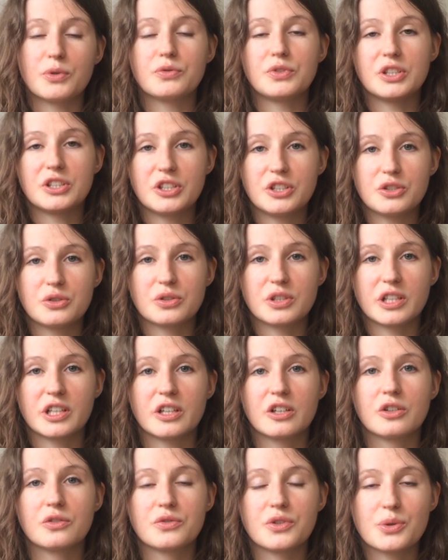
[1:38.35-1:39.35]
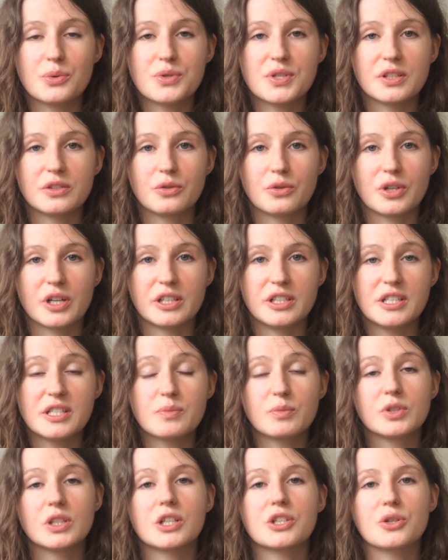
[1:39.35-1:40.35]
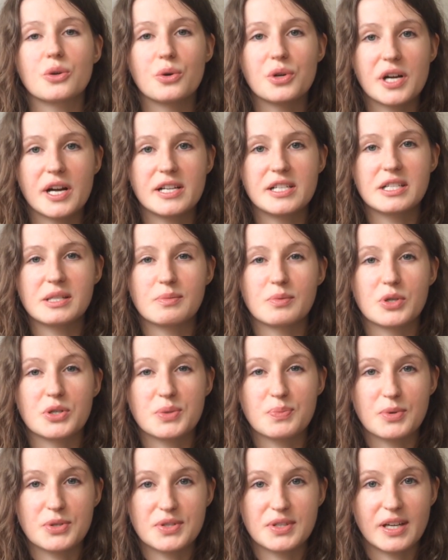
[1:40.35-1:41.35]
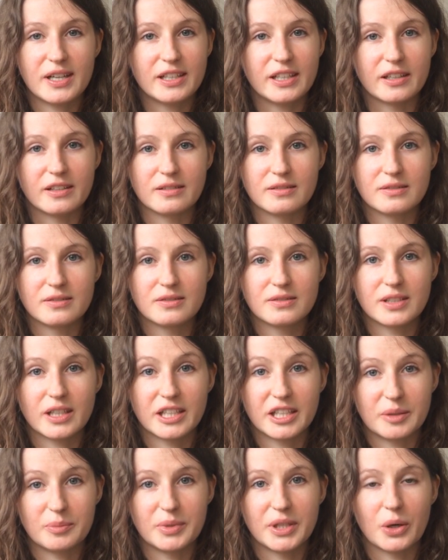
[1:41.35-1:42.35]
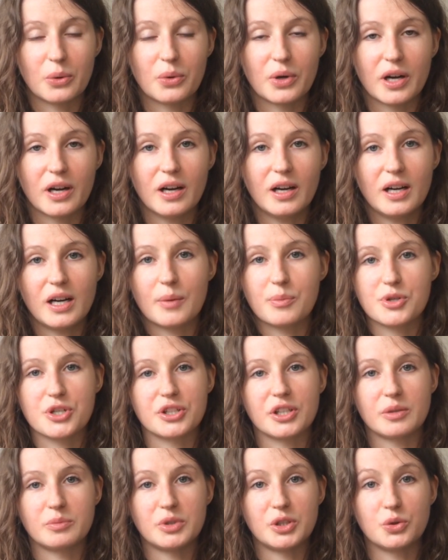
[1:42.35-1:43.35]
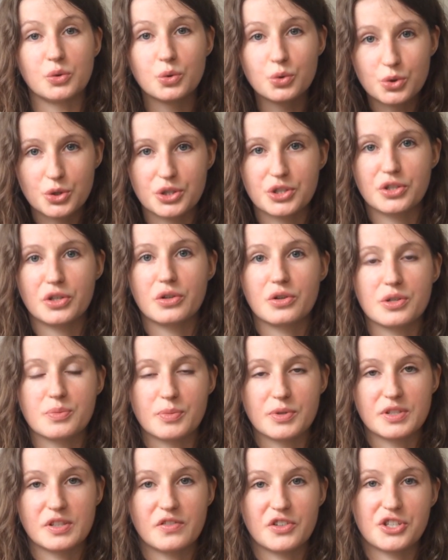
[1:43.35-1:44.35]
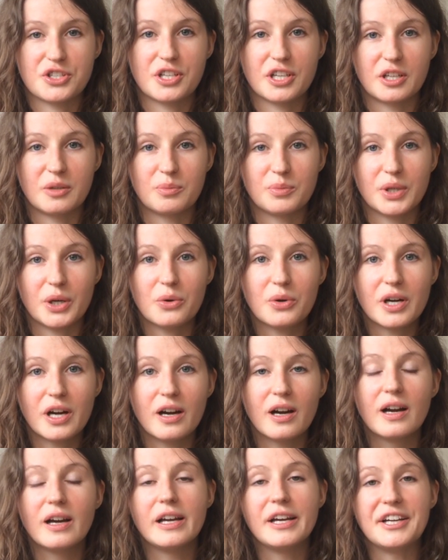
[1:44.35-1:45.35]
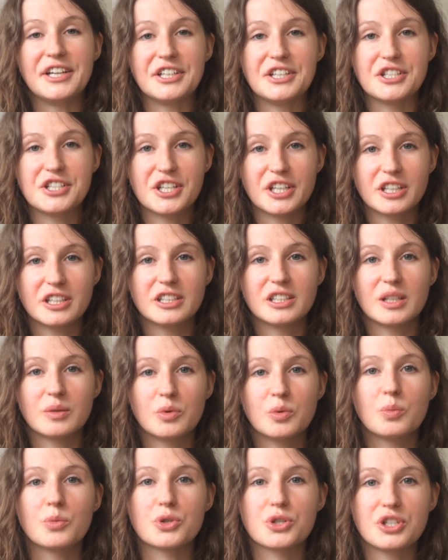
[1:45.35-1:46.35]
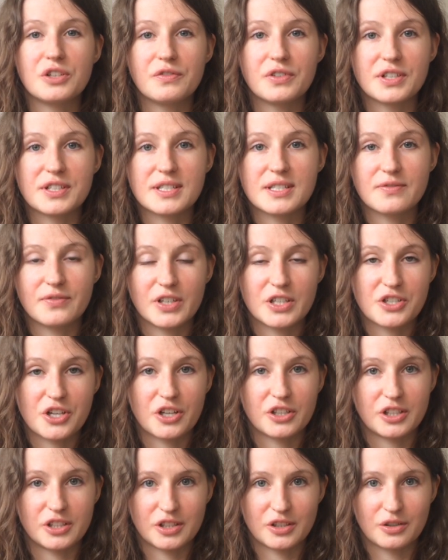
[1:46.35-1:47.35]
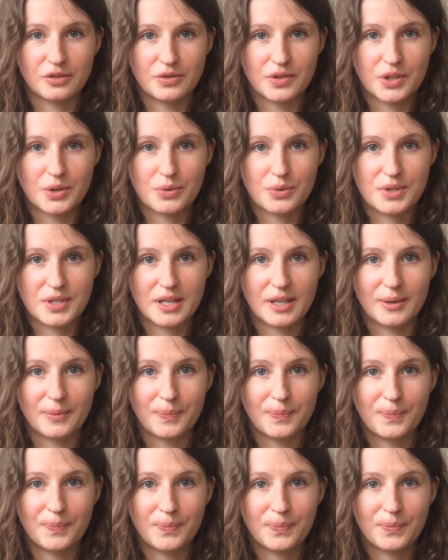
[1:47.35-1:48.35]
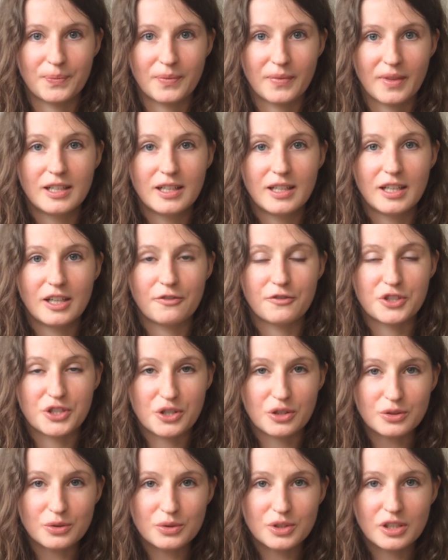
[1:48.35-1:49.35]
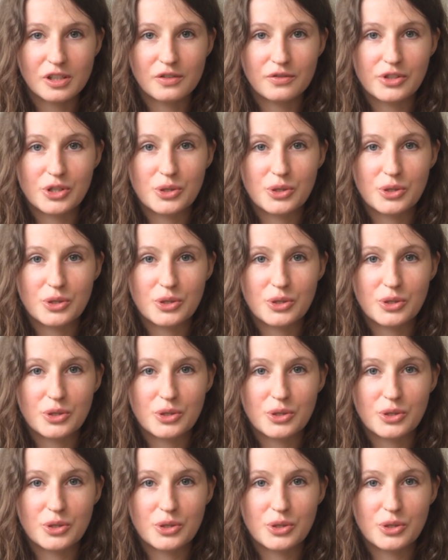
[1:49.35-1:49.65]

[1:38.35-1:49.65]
Po wniknięciu takiego wirusa do organizmu nasz organizm rozpoznaje takie białka, a przynajmniej uczy się rozpoznawać takie białka i dzięki temu możliwe jest zwalczanie tego wirusa. W środku tego